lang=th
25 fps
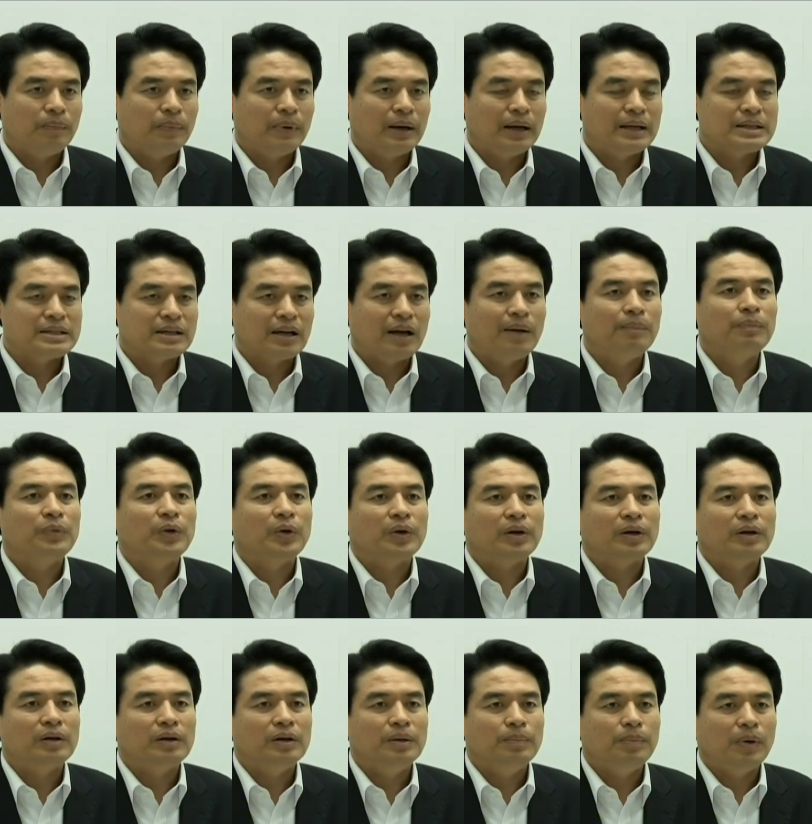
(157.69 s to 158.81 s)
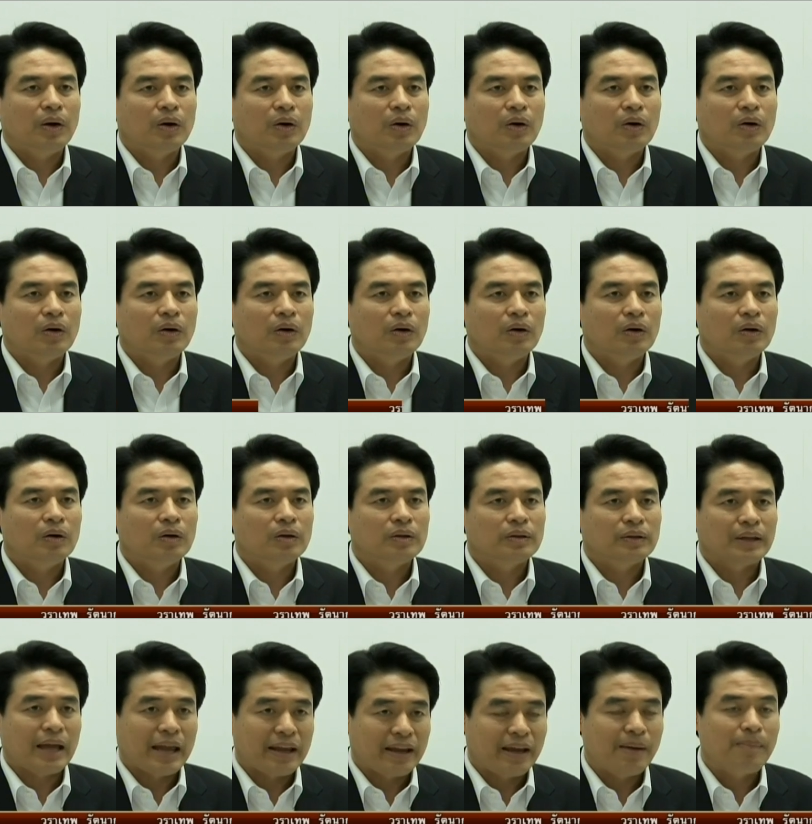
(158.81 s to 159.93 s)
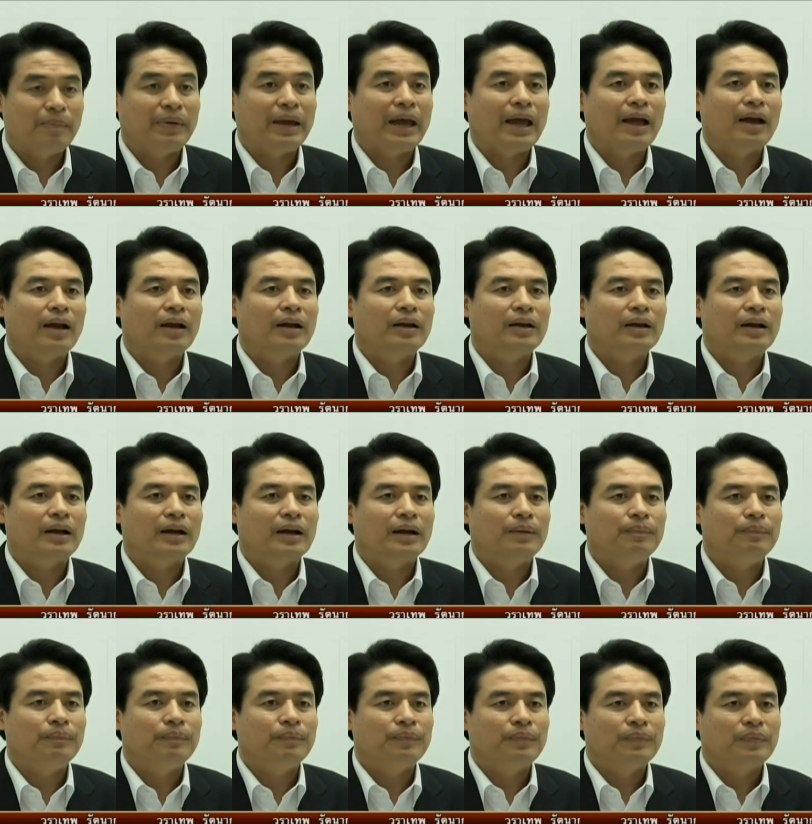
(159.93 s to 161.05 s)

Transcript: พระราชกำหนด หรือพรกรไทยเข้มแข็งนะครับ